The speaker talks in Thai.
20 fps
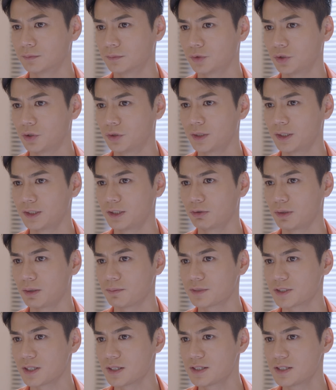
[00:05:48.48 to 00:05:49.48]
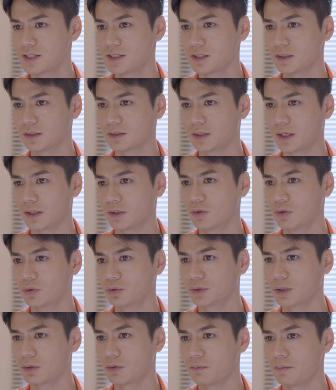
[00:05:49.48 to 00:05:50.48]
ก็อลิลี่เหยาตายได้พูดชื่อ
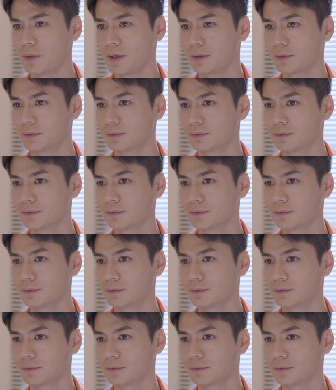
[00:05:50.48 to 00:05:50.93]
พ่อของผม